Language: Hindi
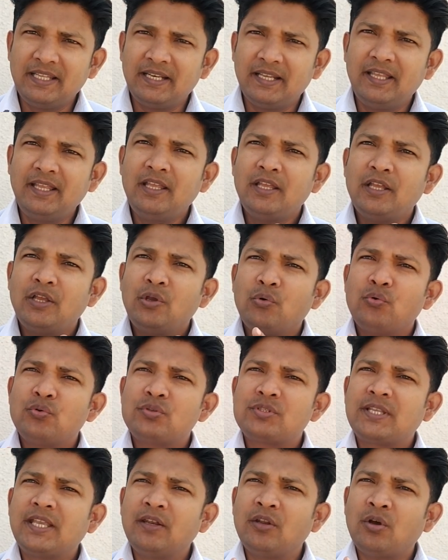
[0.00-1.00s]
रहे
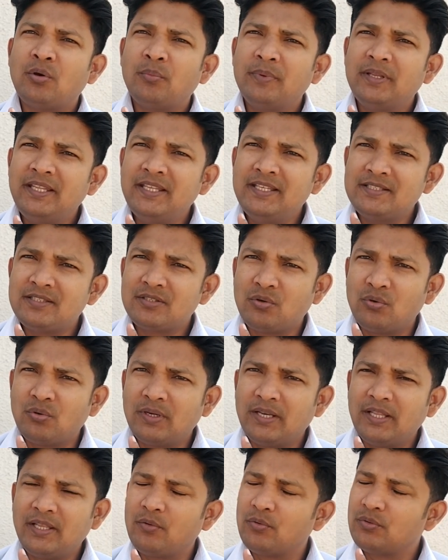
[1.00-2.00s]
उसके नॉमिनीज़
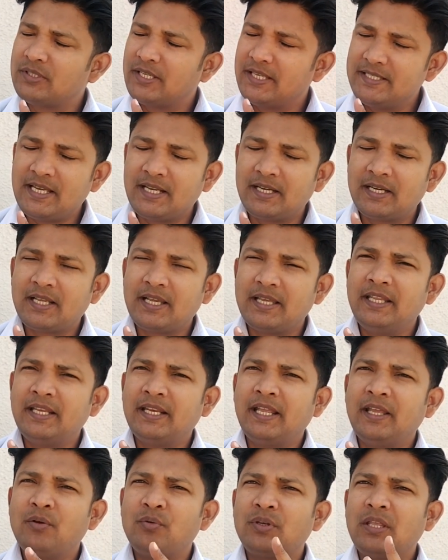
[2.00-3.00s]
कौन है उनकी जानकारी
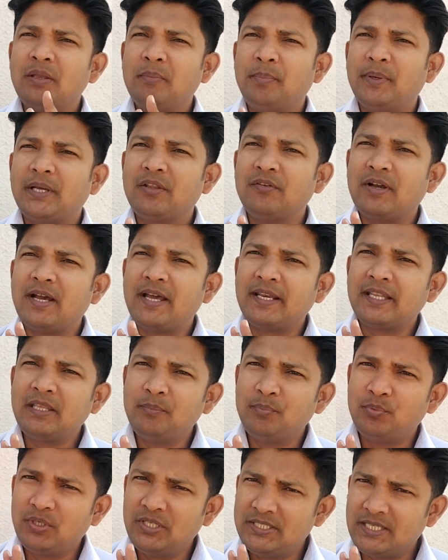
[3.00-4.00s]
रहे उनके परिवार की
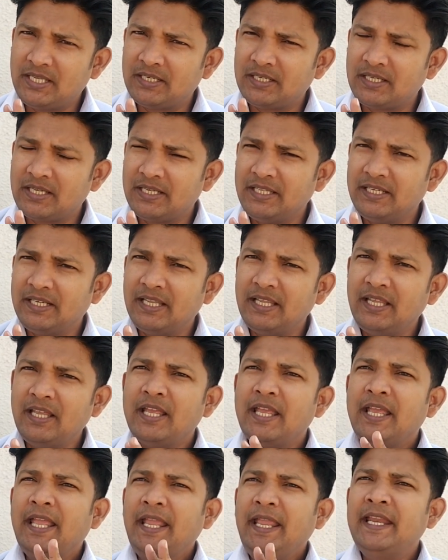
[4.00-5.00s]
पूरी जानकारी रहे
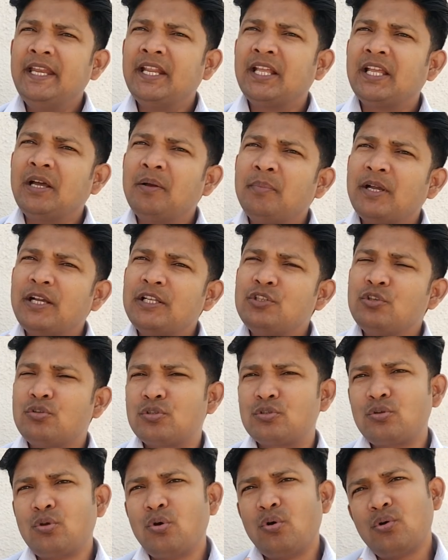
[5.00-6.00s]
इनकम का जो
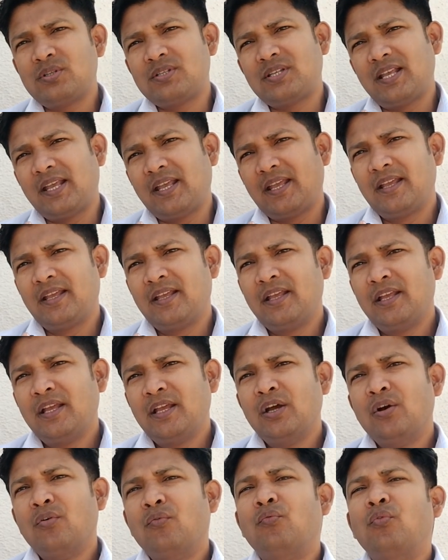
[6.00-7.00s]
सोर्स है
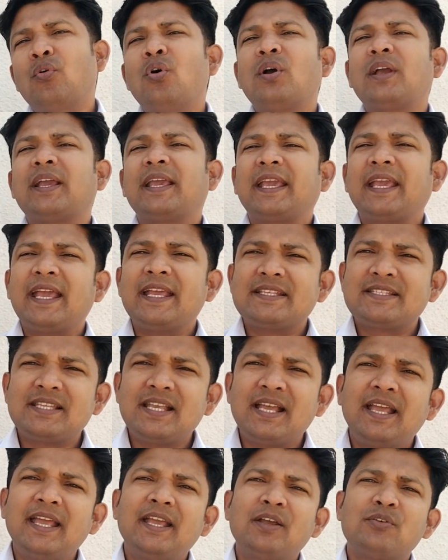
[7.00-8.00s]
वो कैसा
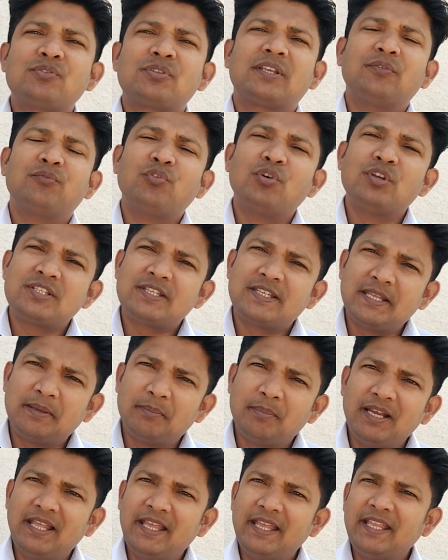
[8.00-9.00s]
है उस वो
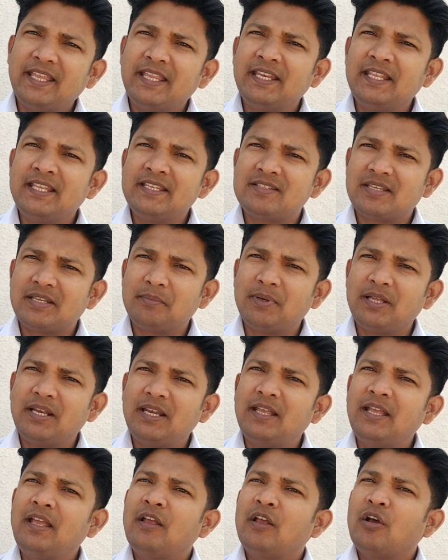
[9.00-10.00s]
स्टेबल है कि नहीं स्टेबल
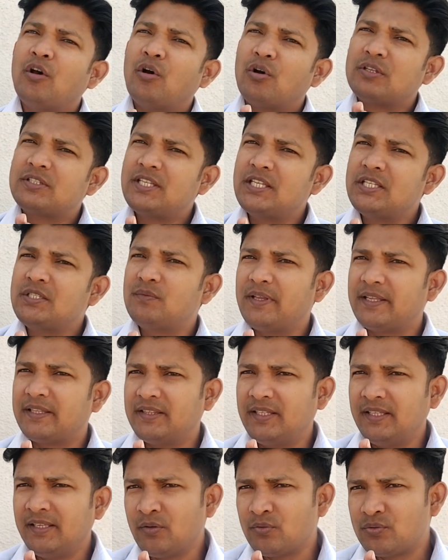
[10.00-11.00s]
है और जिस
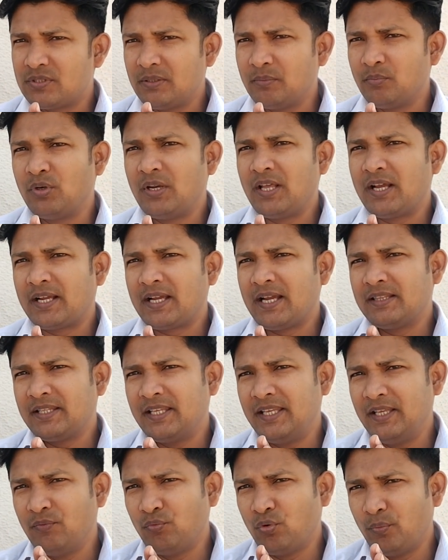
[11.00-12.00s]
व्यक्ति ने उससे मुलाकात
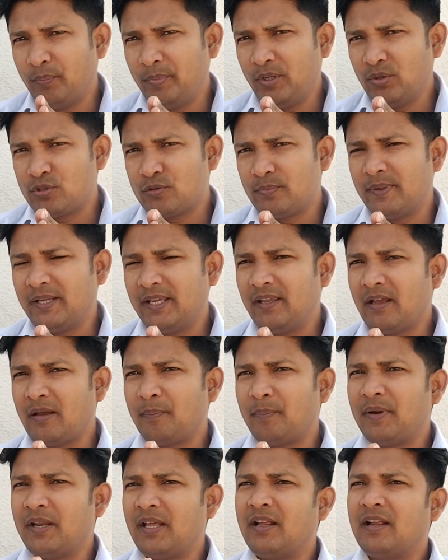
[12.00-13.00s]
की वो भी उसमें
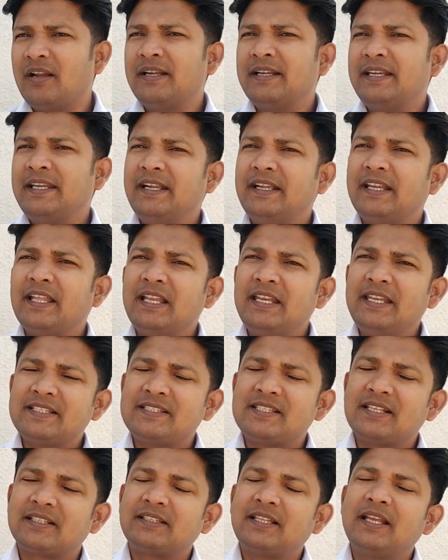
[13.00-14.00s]
अपना डेटा लिख
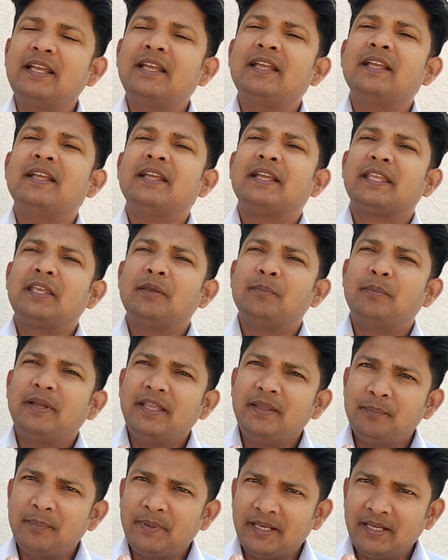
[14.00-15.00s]
सकता है कि
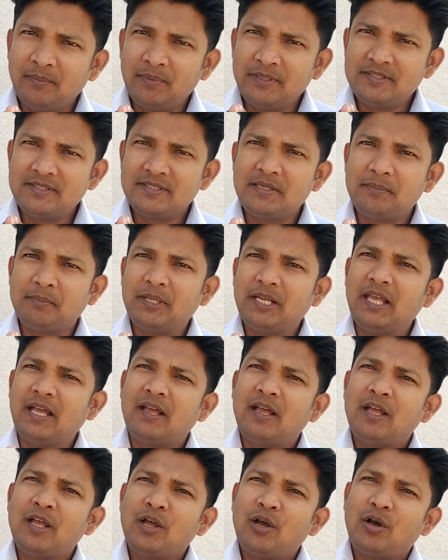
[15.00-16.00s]
भाई मैंने इनसे मिला
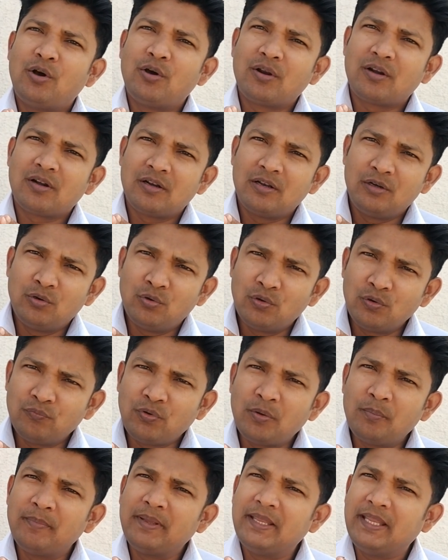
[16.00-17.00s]
और लोन
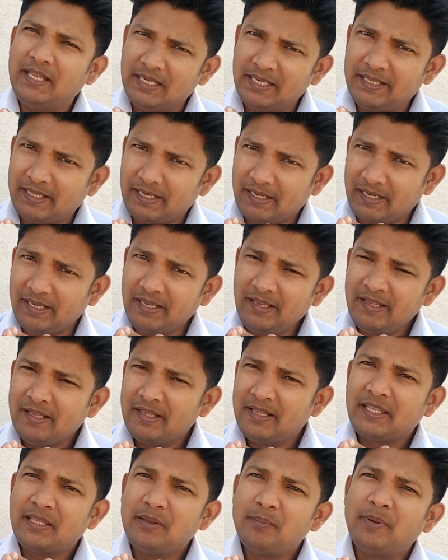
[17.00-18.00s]
फॉर्म में ही लिख रहा है
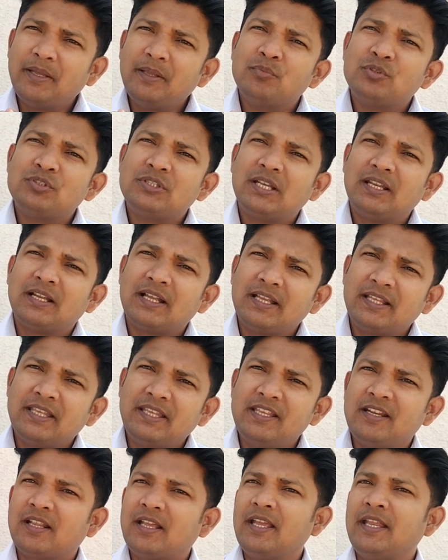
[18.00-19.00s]
कि भाई मुझे लगा
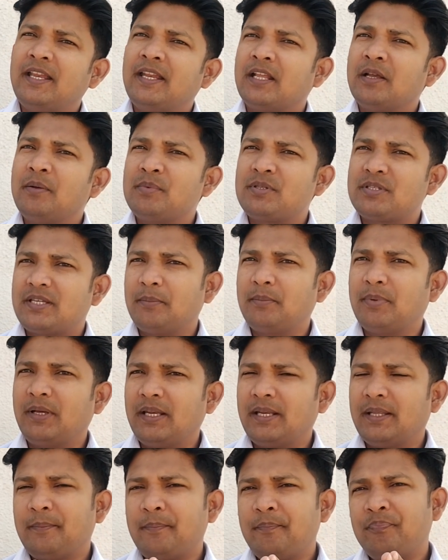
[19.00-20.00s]
कि इनका इनकम
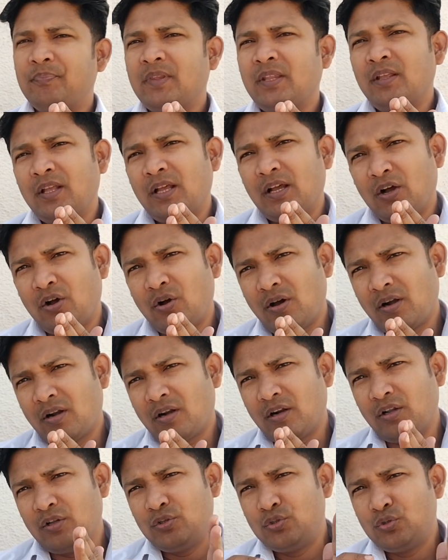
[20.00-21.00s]
स्टेबल है
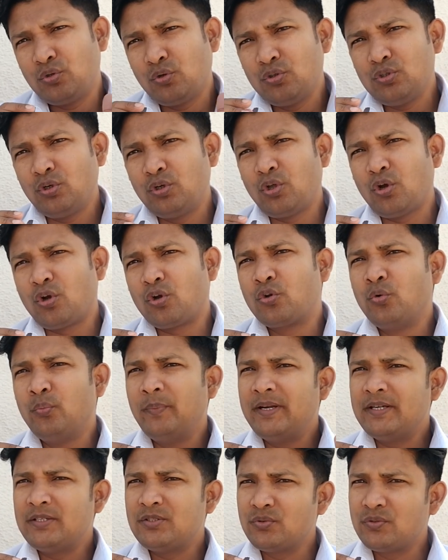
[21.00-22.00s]
और जो जो
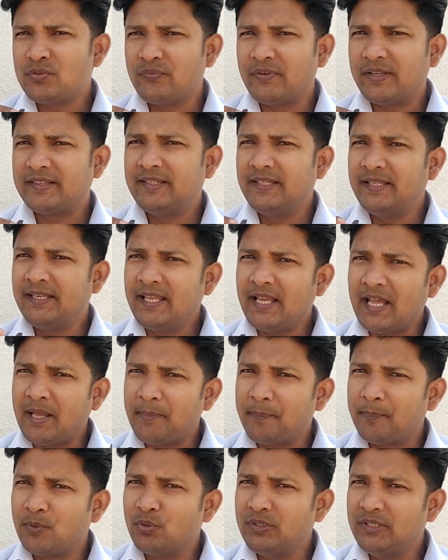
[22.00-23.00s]
डॉक्यूमेंट्स उस व्यक्ति ने
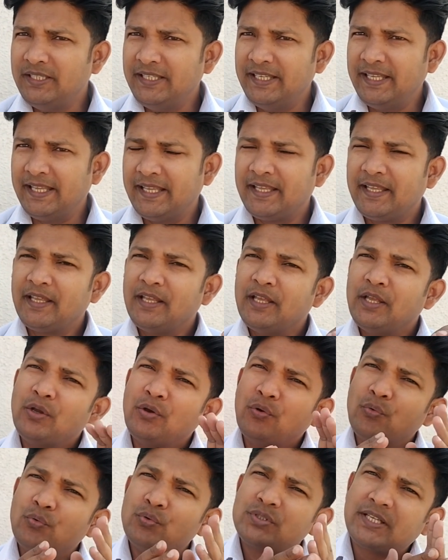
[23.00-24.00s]
आपको दिए हैं
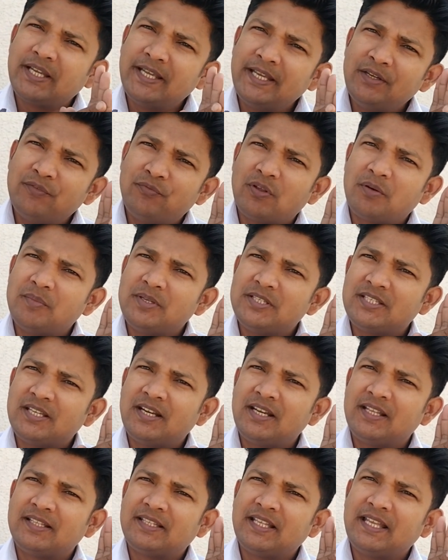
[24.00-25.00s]
उसका इन्फॉर्मेशन
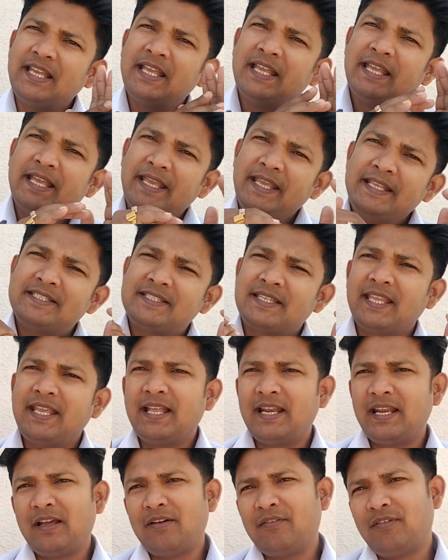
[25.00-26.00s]
रहता है इसके
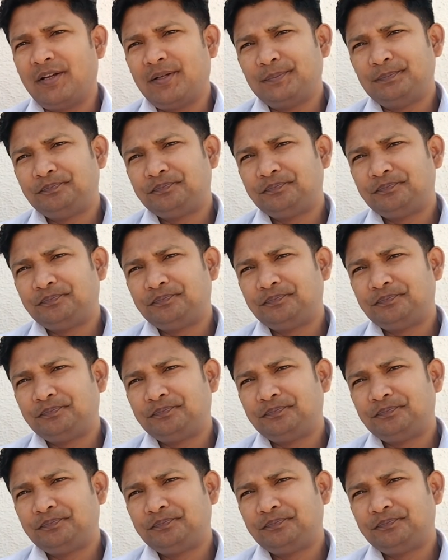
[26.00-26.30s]
अलावा